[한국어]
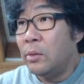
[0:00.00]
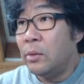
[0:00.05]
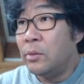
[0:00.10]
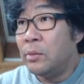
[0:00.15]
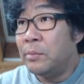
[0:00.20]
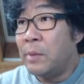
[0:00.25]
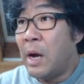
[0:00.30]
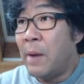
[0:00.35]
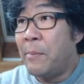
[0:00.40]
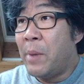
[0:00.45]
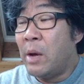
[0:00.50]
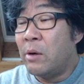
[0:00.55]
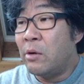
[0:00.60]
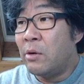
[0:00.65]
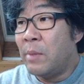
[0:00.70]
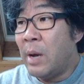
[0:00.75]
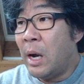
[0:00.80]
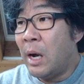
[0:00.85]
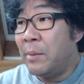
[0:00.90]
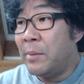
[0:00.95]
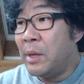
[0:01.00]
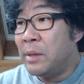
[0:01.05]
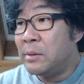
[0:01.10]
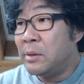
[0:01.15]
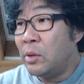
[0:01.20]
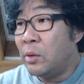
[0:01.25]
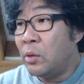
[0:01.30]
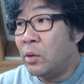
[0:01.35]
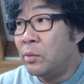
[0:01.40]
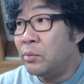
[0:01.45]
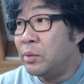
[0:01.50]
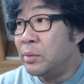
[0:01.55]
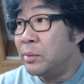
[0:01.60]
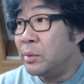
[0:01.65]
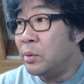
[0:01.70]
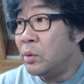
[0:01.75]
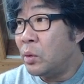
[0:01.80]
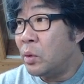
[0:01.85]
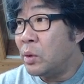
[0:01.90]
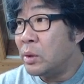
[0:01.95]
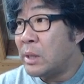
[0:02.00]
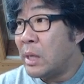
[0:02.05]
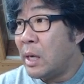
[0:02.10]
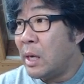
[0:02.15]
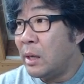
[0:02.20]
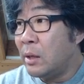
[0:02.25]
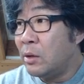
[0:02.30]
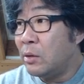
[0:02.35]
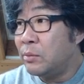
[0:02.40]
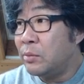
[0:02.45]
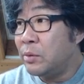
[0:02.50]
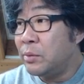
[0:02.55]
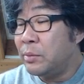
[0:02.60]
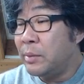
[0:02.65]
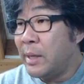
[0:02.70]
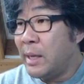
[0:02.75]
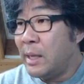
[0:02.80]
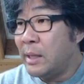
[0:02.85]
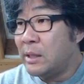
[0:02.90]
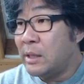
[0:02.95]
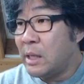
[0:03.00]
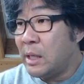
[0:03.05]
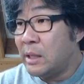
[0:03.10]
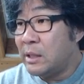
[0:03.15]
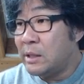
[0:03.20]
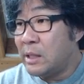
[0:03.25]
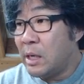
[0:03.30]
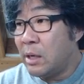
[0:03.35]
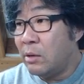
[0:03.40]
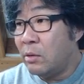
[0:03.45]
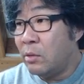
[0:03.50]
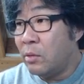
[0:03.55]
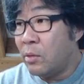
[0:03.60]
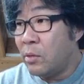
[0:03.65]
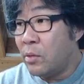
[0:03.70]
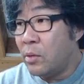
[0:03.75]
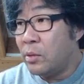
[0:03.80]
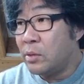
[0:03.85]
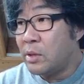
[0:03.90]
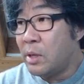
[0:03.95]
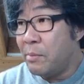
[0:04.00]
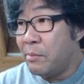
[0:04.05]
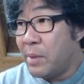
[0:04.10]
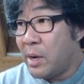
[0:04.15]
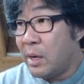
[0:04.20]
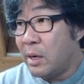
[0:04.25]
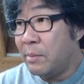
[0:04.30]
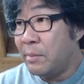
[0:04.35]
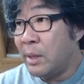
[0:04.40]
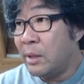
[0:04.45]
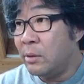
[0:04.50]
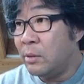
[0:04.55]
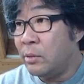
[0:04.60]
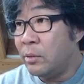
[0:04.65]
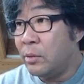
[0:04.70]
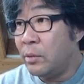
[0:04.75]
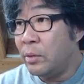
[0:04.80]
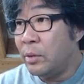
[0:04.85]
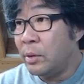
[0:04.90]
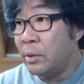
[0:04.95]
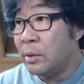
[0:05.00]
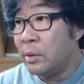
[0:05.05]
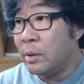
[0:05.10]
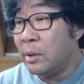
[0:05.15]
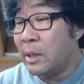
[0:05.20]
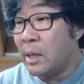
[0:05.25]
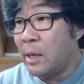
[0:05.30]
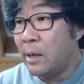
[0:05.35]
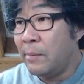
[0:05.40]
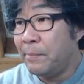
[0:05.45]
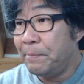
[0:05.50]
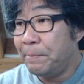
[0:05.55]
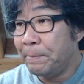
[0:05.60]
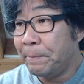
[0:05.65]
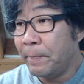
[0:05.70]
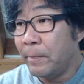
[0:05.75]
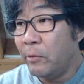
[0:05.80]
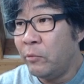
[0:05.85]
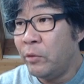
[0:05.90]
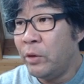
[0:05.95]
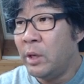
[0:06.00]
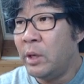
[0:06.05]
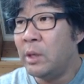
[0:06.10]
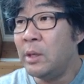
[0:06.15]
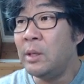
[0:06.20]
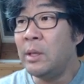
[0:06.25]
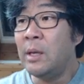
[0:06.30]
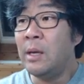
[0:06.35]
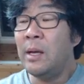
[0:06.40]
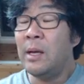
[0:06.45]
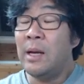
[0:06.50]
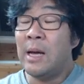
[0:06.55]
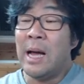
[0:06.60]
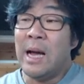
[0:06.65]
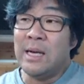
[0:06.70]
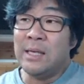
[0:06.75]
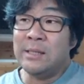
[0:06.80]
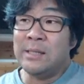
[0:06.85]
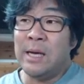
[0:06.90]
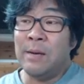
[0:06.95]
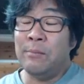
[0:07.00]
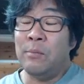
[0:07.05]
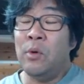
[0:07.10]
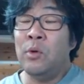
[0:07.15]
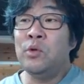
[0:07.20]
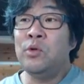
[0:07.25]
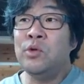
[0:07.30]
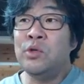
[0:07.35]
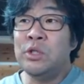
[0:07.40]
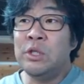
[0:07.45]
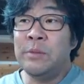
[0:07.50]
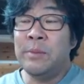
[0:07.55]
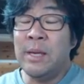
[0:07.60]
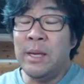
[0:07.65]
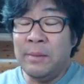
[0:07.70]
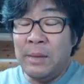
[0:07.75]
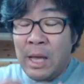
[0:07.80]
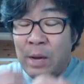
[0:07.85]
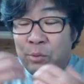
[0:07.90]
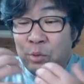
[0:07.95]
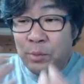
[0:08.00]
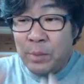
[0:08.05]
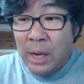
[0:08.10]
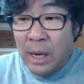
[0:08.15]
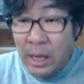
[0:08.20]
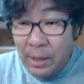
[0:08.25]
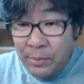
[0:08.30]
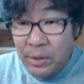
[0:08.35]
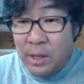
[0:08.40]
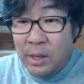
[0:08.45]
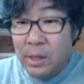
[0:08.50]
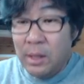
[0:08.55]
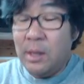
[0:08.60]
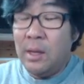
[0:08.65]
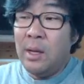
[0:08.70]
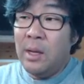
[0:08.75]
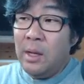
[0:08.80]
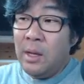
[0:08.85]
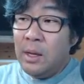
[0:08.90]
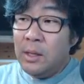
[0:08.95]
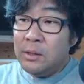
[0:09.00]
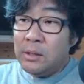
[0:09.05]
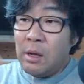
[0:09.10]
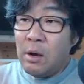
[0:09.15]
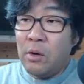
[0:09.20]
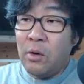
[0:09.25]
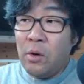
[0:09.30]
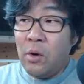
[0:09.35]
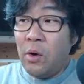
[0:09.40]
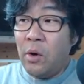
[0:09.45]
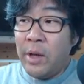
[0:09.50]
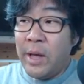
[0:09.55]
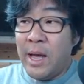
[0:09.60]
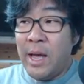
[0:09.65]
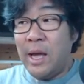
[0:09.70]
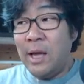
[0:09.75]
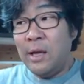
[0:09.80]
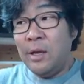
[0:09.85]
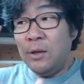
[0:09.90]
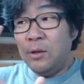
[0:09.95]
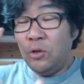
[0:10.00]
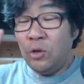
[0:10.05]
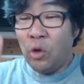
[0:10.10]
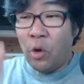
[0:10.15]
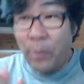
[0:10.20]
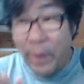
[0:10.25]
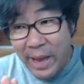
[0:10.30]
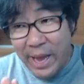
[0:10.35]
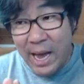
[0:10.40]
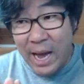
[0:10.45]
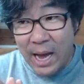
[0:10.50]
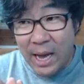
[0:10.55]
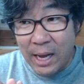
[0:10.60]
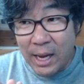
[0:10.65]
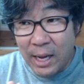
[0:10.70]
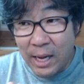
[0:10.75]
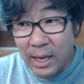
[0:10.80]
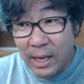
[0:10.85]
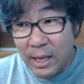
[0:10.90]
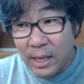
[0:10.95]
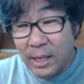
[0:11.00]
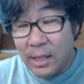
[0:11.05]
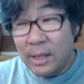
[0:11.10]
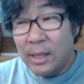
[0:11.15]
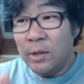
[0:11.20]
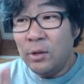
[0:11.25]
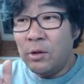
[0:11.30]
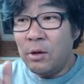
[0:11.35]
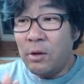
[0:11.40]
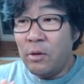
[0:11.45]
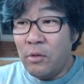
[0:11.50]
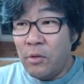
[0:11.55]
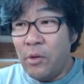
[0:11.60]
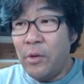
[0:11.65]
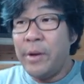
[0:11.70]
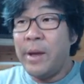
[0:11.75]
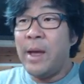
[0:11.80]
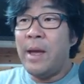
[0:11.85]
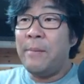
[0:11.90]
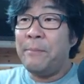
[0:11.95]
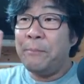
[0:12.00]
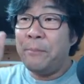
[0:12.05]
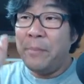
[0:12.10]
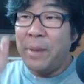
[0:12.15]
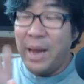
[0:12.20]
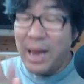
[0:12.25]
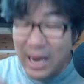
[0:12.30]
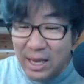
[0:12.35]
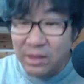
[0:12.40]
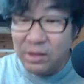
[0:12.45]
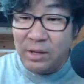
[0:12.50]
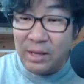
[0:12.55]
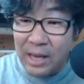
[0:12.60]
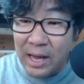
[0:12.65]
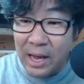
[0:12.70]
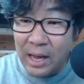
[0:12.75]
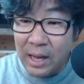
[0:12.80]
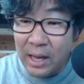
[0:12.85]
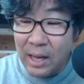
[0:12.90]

합판으로 마감하면서 이런 부분, 이런 삼각형 부분에 착장을 놓고 선반을 만들고 이러는데 우리는 항상 모든 집의 내부 마감은 석고의 도배야, 석고의 페인트야